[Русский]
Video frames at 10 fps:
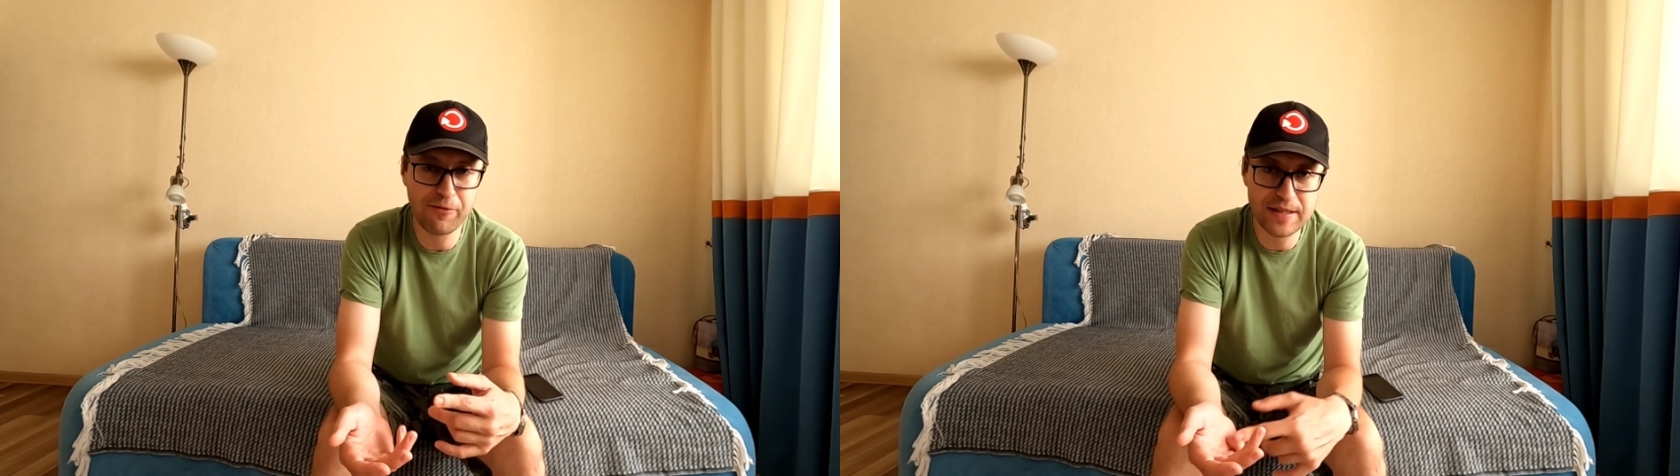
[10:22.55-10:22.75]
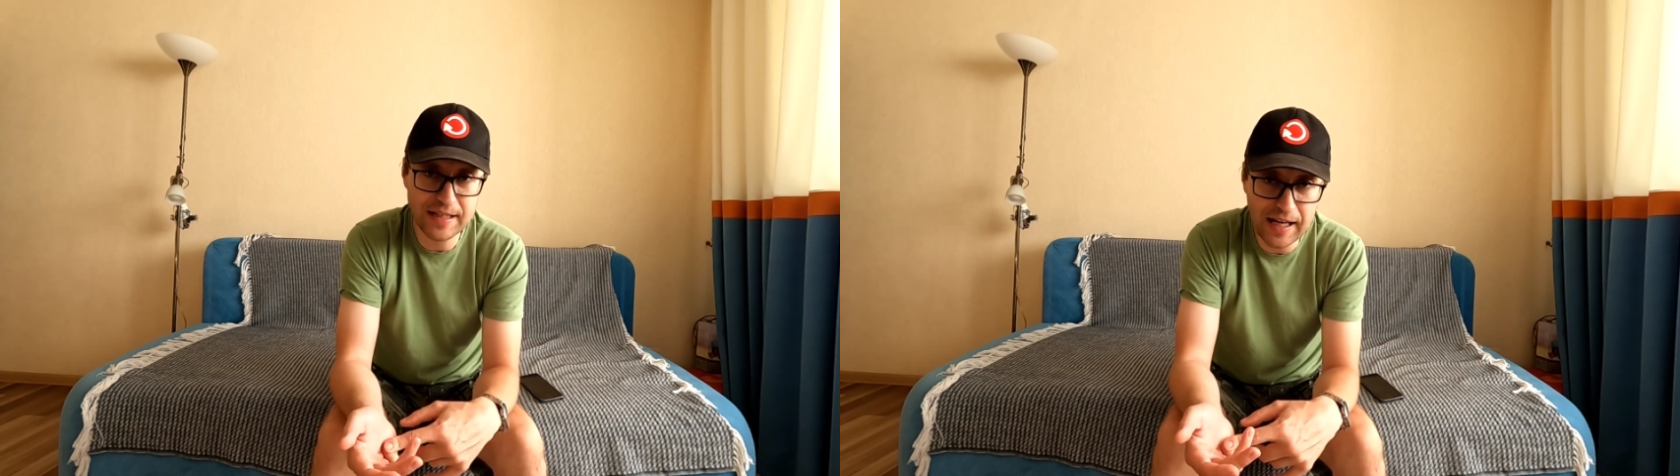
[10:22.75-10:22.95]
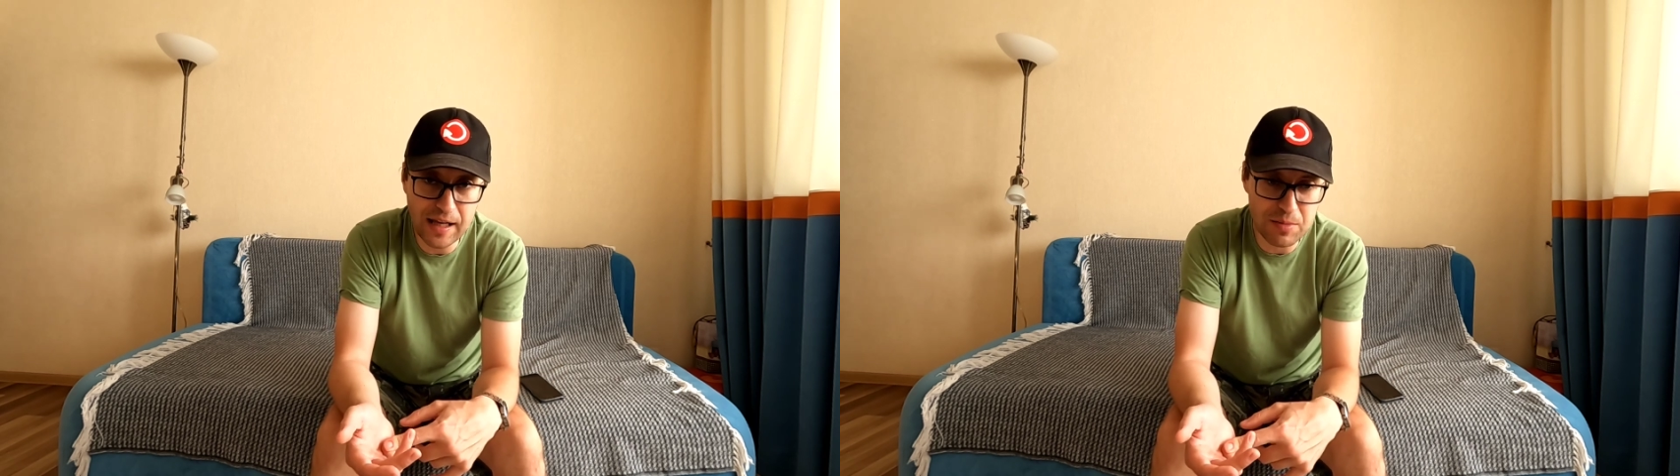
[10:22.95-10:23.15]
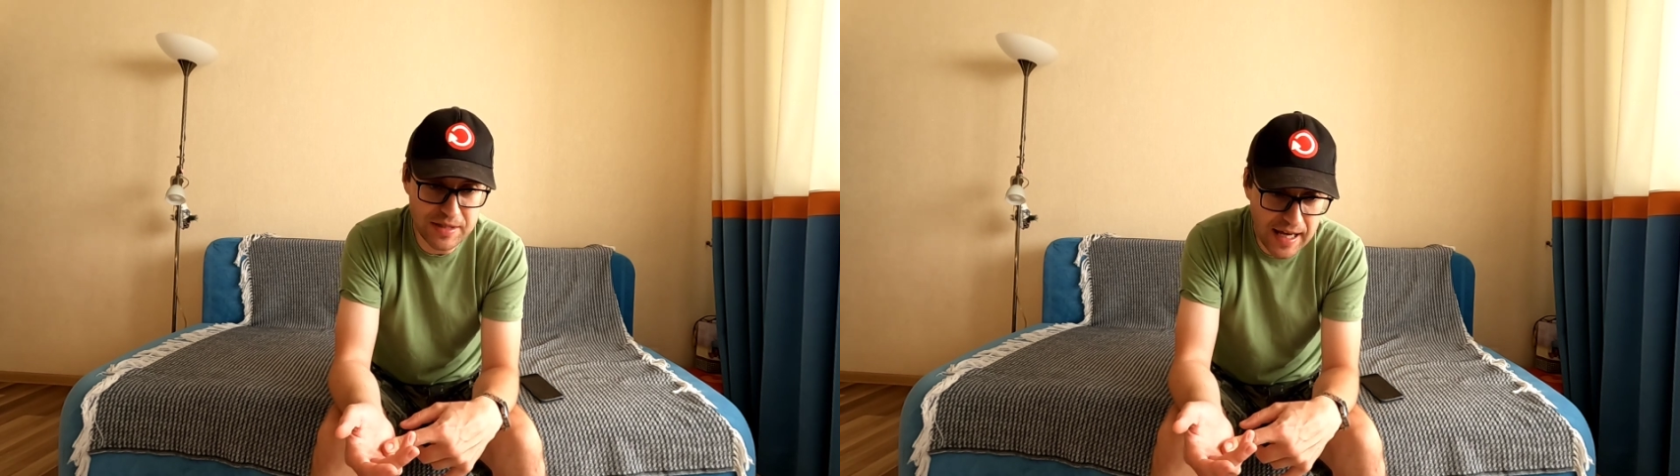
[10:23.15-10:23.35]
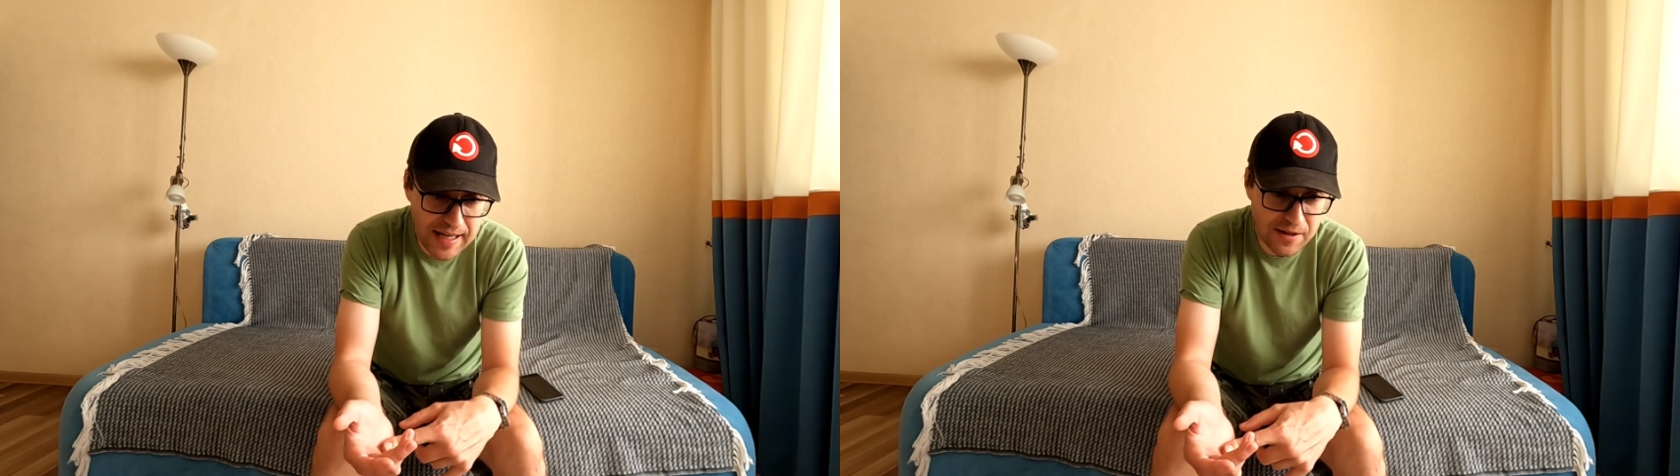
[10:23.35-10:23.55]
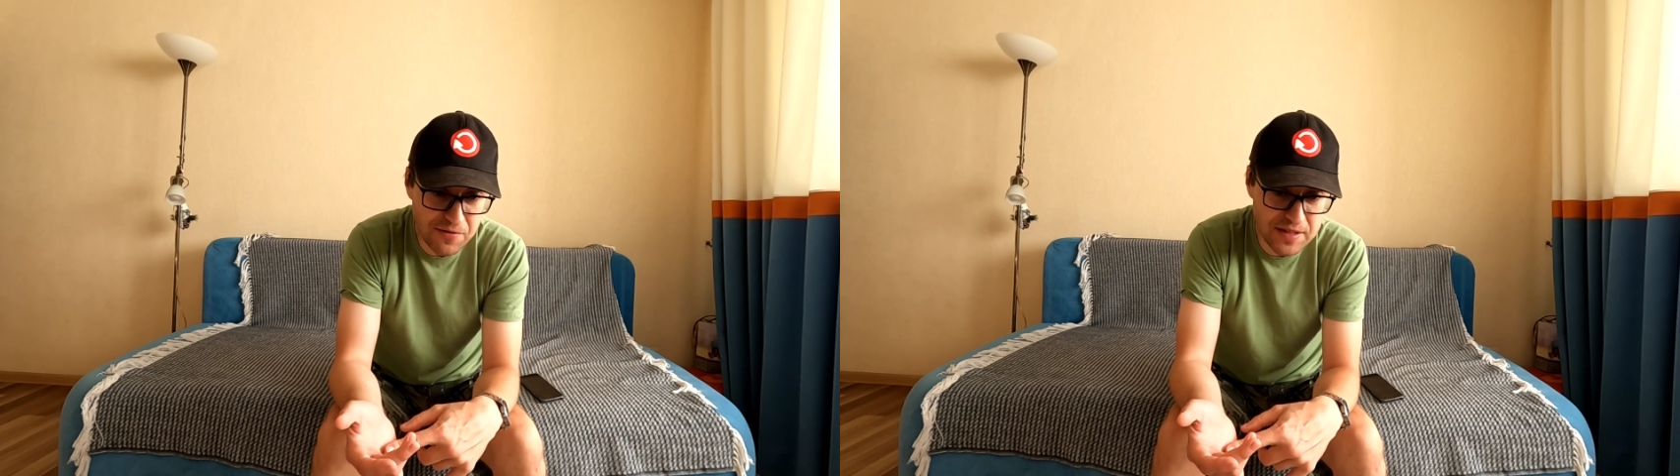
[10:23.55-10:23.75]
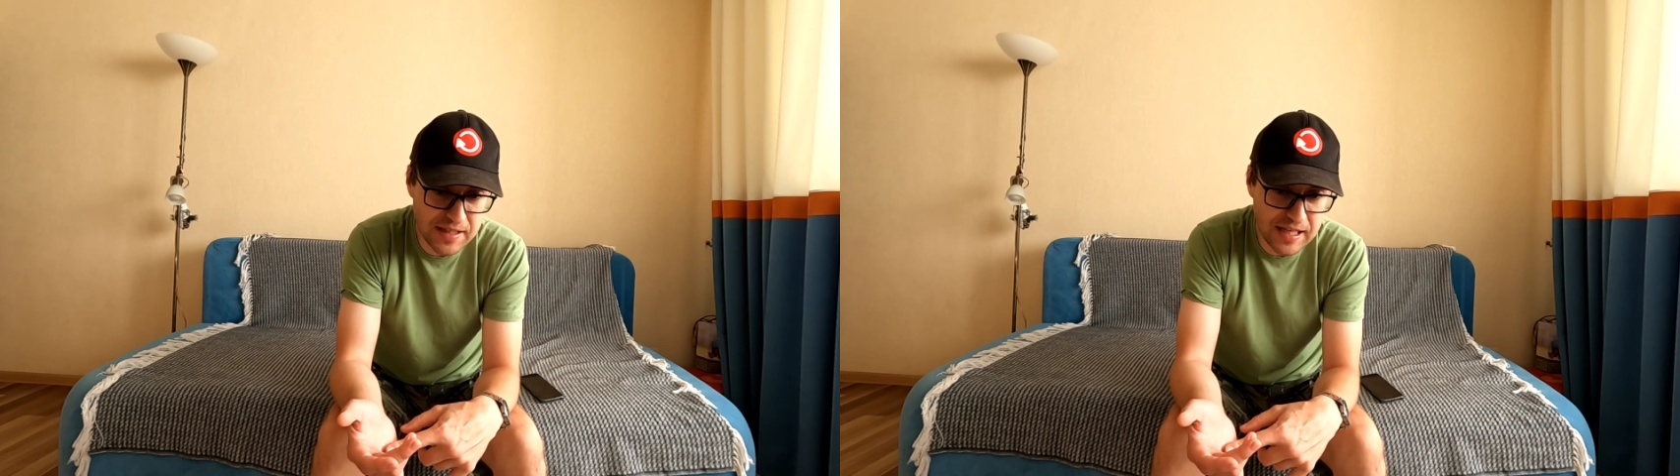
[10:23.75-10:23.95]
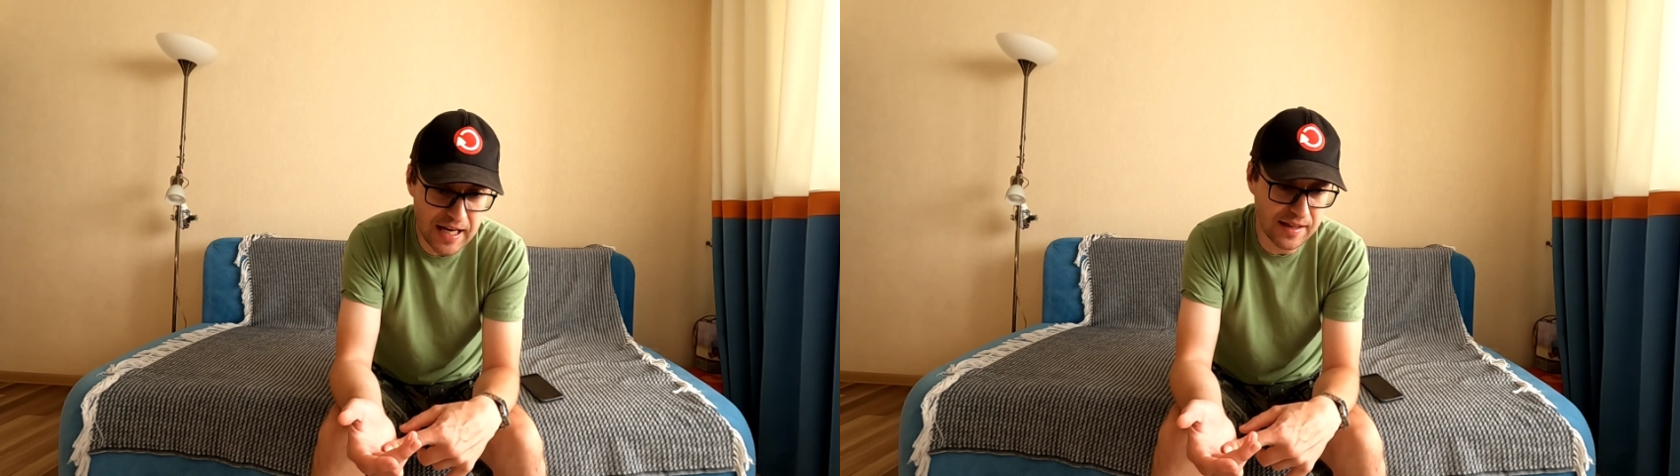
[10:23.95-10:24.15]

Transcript: официальном сайте в цене,